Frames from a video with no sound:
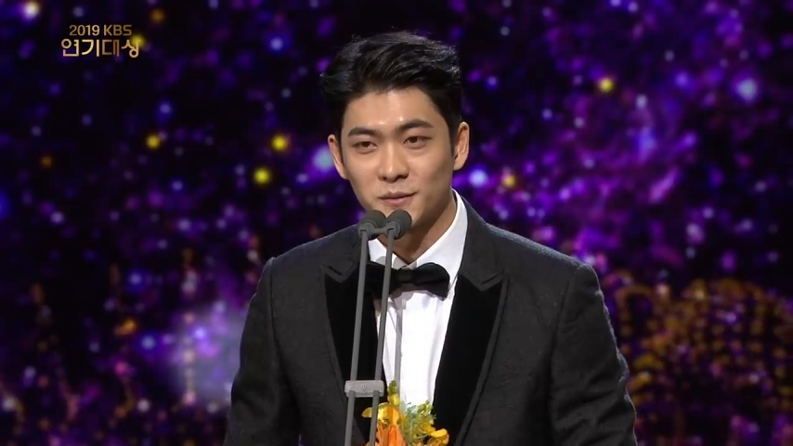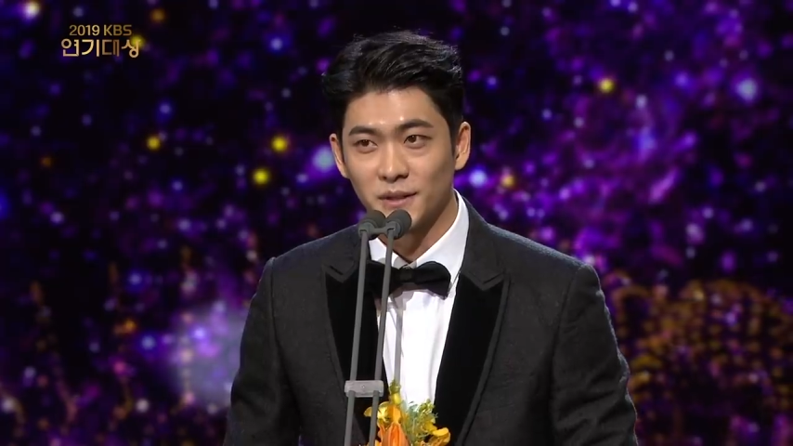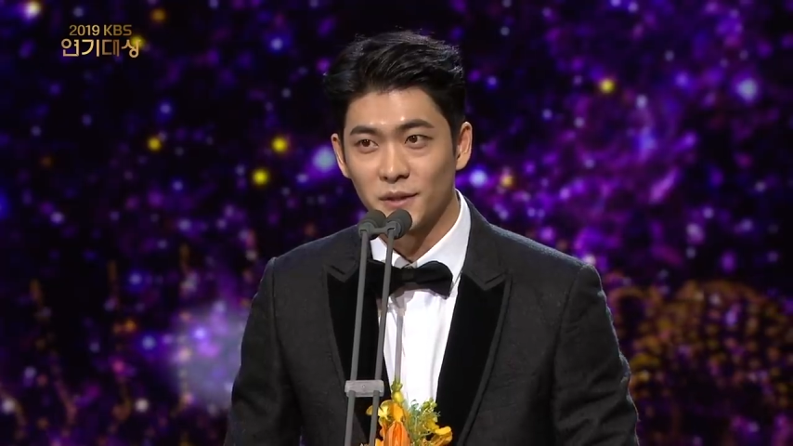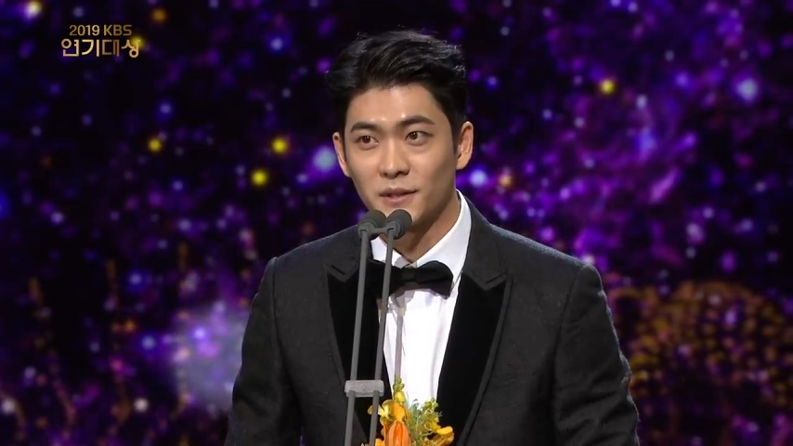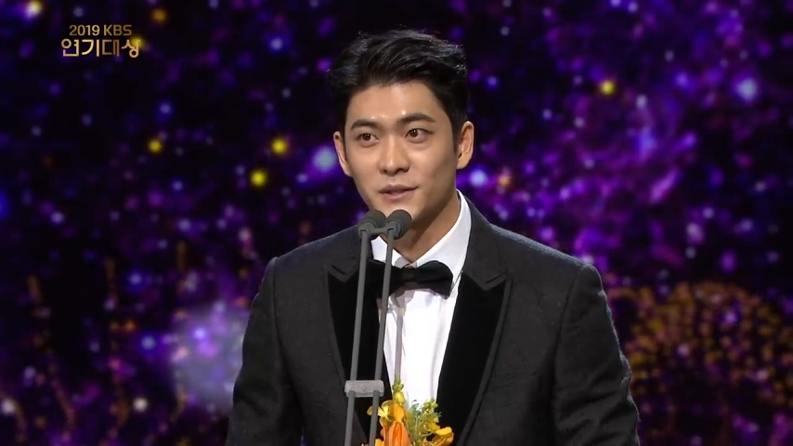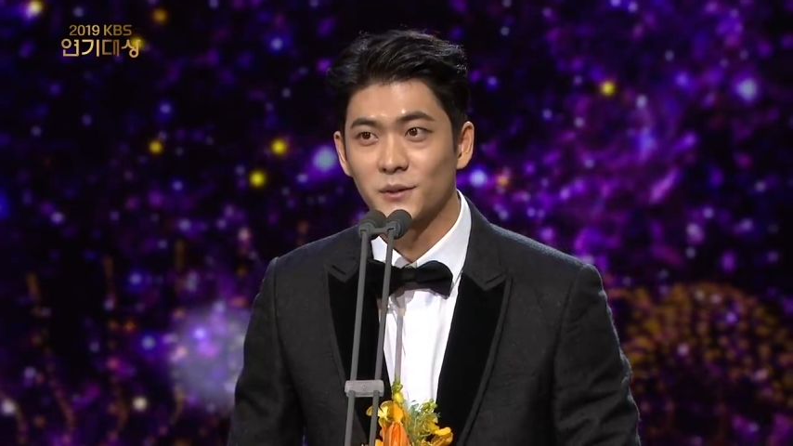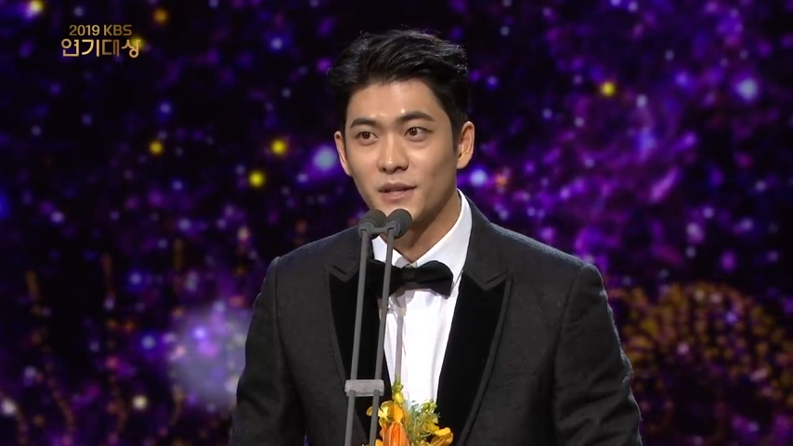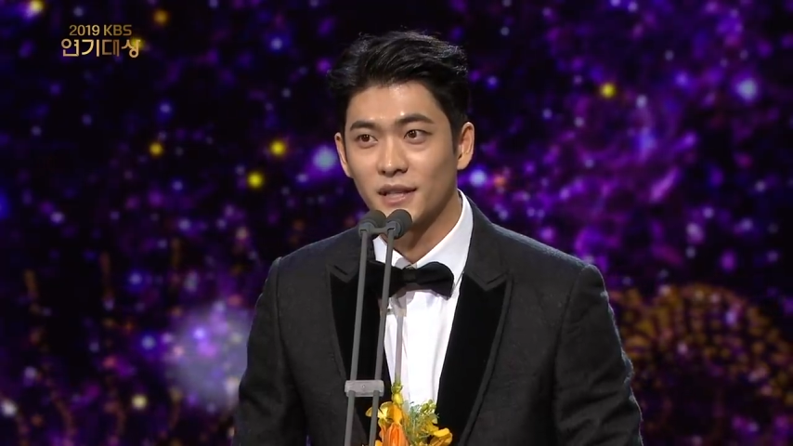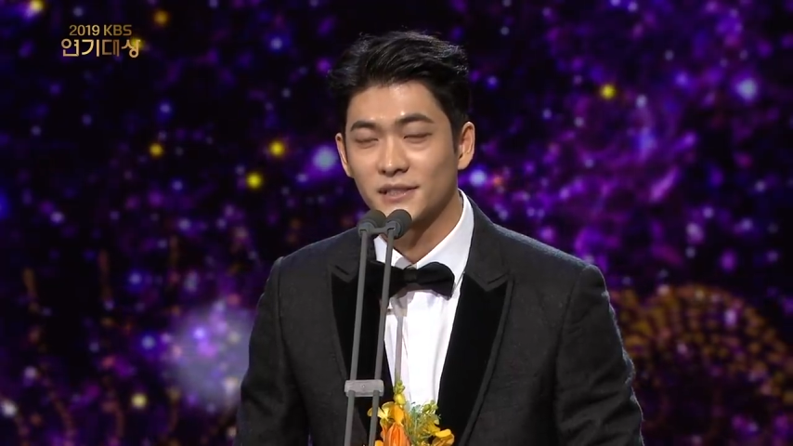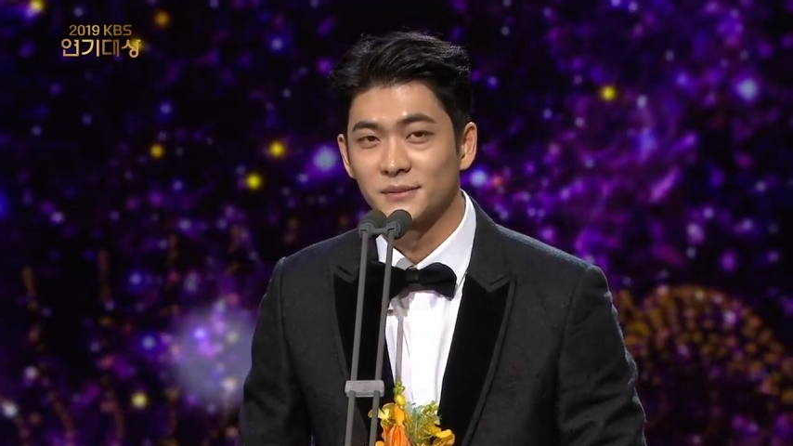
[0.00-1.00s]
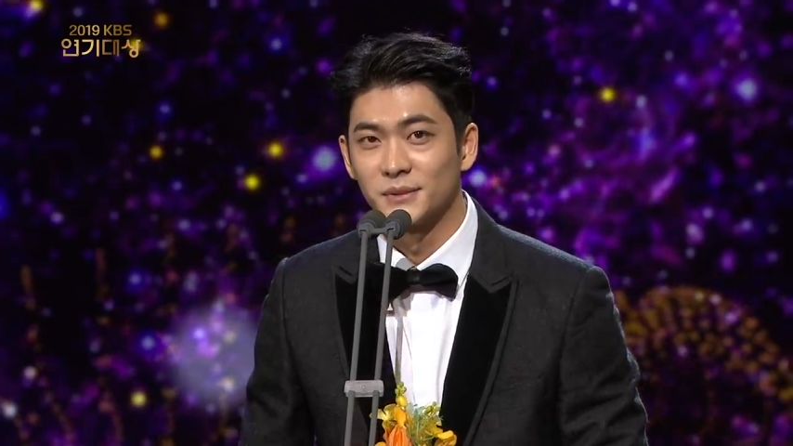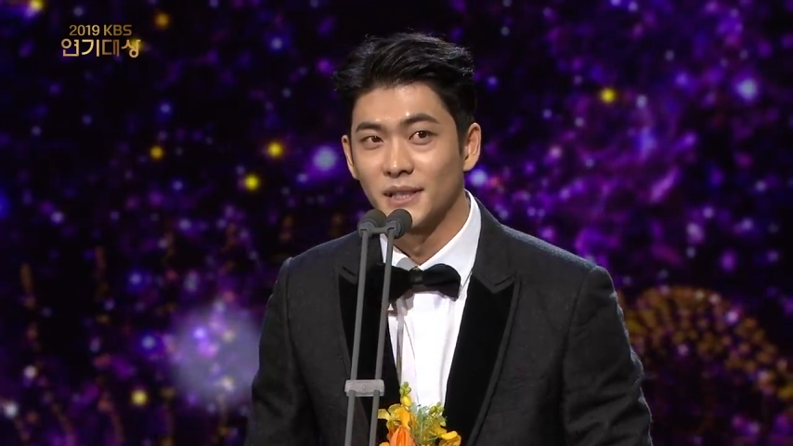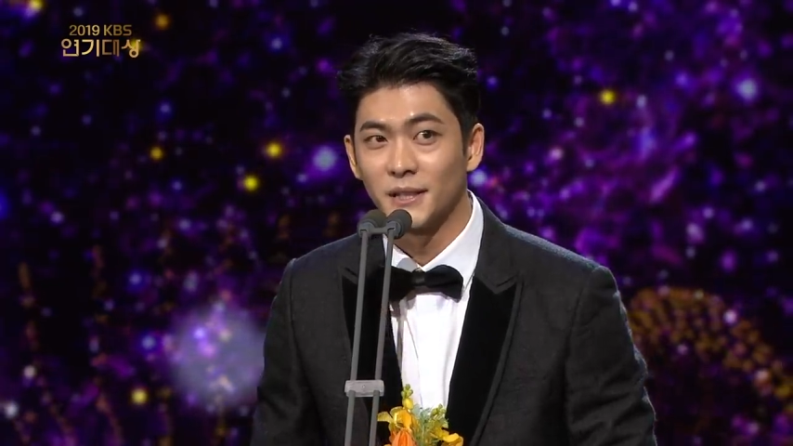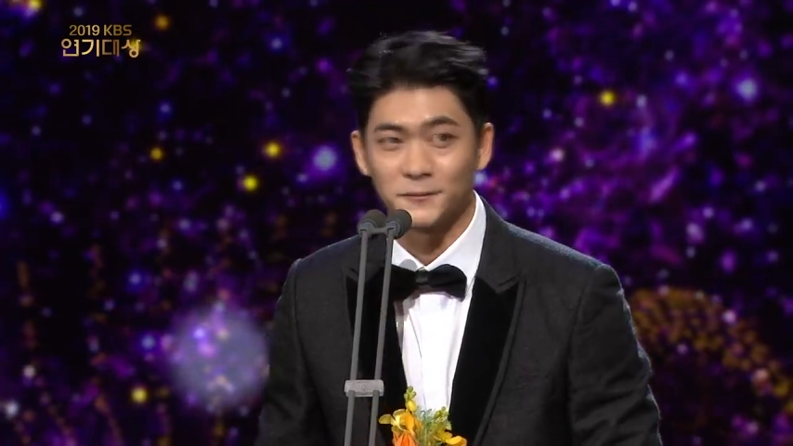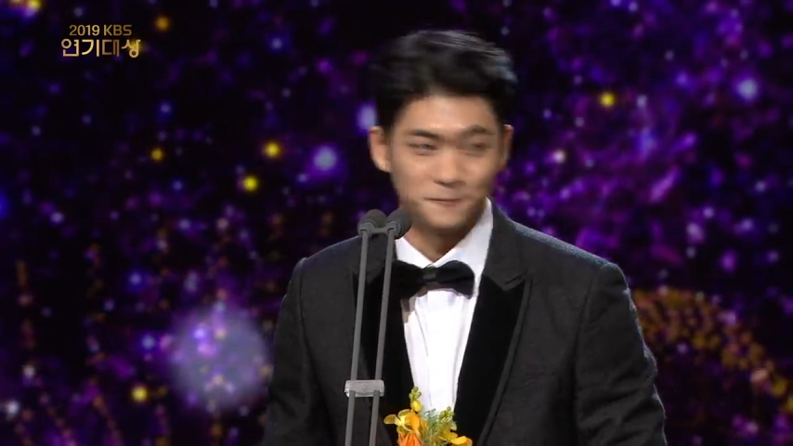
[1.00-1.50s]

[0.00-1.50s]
내려가도록 하겠습니다.